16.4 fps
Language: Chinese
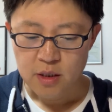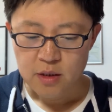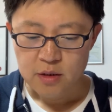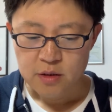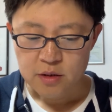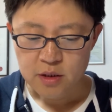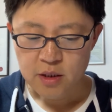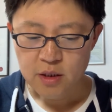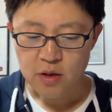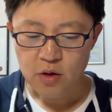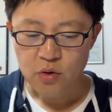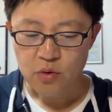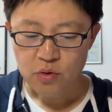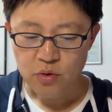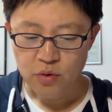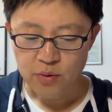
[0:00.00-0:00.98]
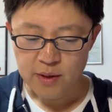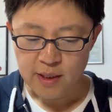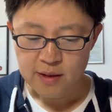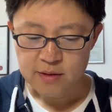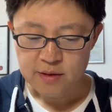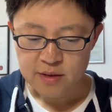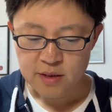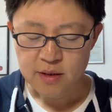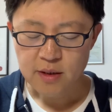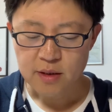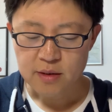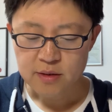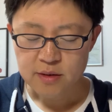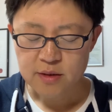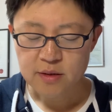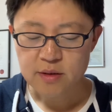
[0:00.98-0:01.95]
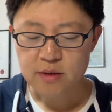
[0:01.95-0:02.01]
其有供养此等
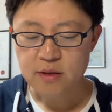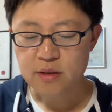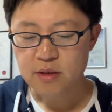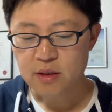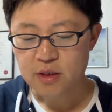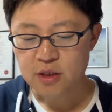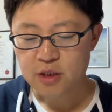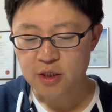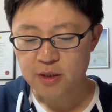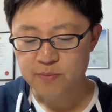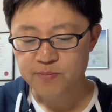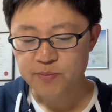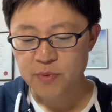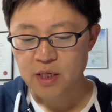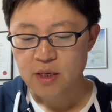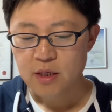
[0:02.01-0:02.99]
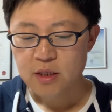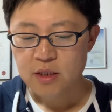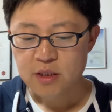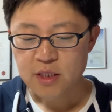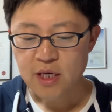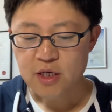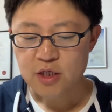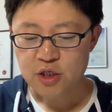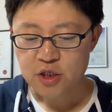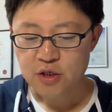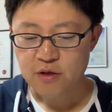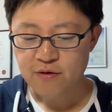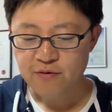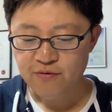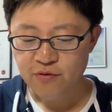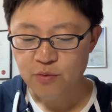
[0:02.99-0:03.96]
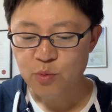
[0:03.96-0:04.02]
资资僧者，现世
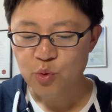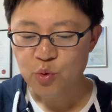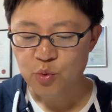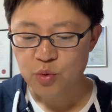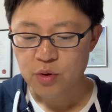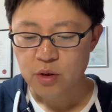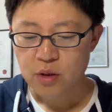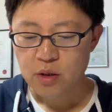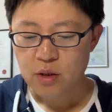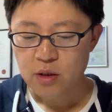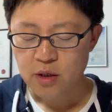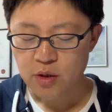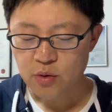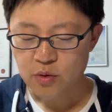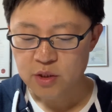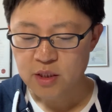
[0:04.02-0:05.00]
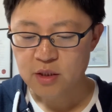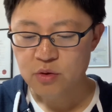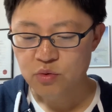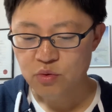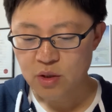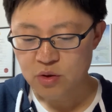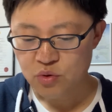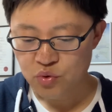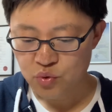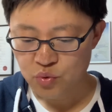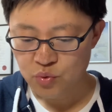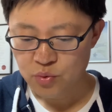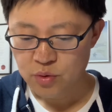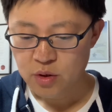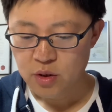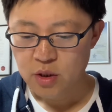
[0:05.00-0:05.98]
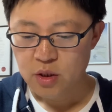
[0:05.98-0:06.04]
父母、六亲眷属
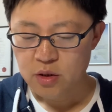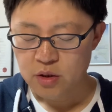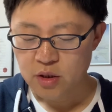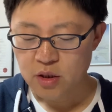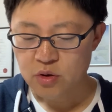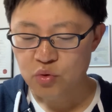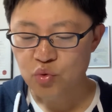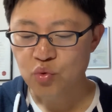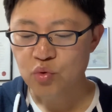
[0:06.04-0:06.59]
得出